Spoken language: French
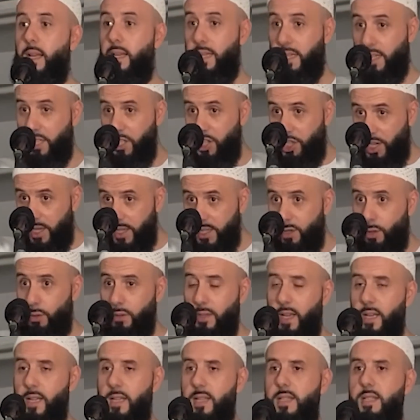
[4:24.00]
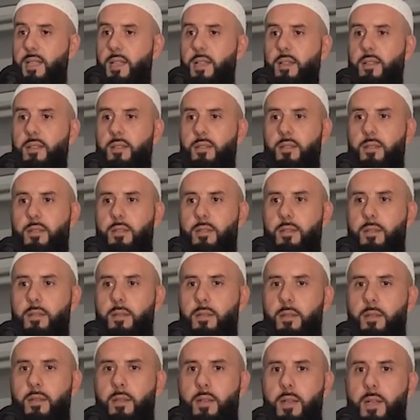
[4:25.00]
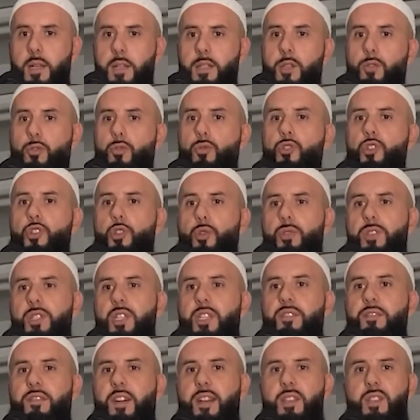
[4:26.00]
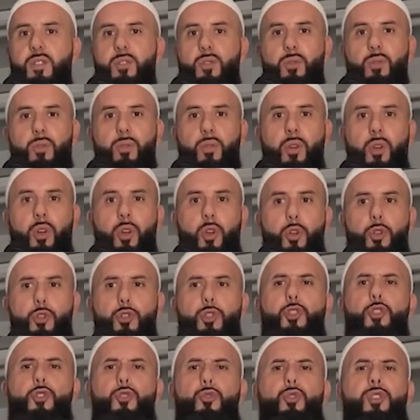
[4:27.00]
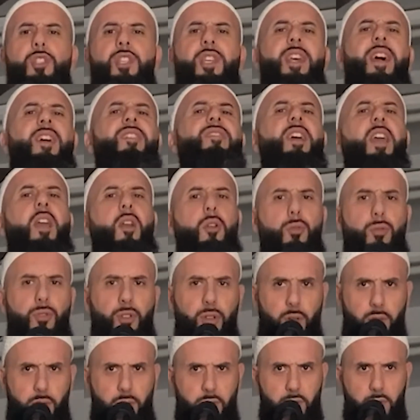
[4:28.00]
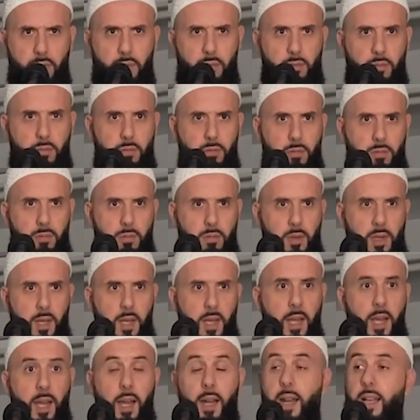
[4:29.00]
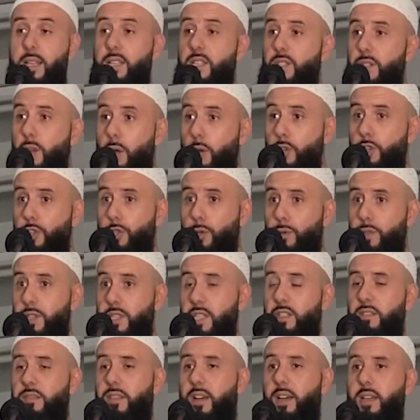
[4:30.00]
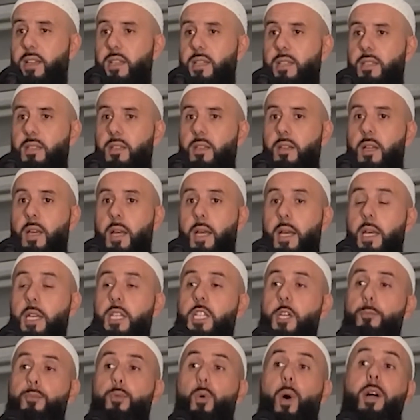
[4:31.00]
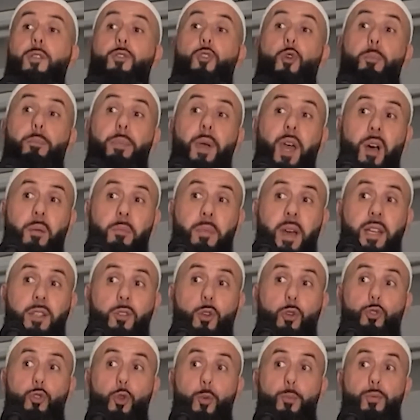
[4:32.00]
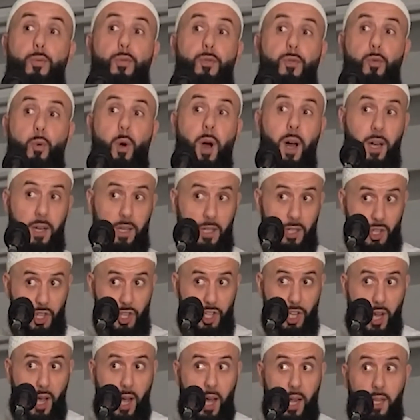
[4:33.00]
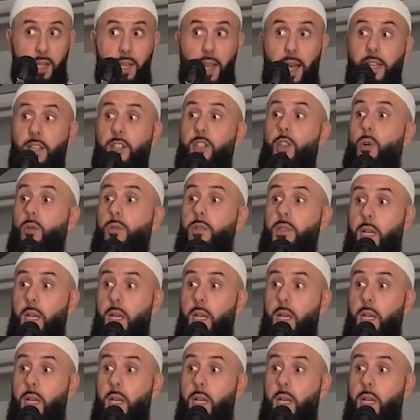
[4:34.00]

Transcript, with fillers: Les richesses que tu as laissées, c'est une chose qui va se s'user avec le temps. La seule chose qui va rester et qui pourra te permettre de pouvoir, insha'Allah, dans